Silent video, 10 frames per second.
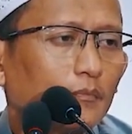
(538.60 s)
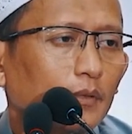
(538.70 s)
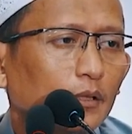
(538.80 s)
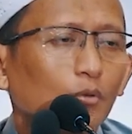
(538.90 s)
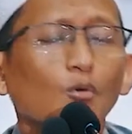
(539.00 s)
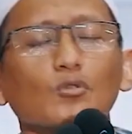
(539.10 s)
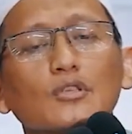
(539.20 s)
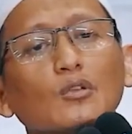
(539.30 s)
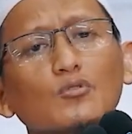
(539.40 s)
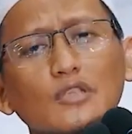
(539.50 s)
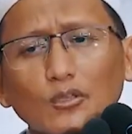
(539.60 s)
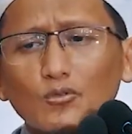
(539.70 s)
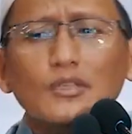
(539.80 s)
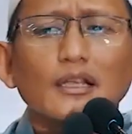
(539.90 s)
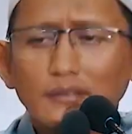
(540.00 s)
Itu urusan
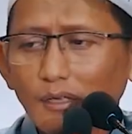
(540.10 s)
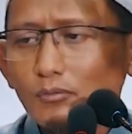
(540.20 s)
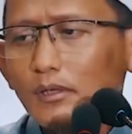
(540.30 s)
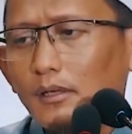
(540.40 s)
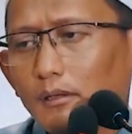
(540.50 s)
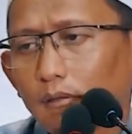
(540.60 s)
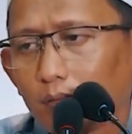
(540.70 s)
ustadz-ustadznya udah.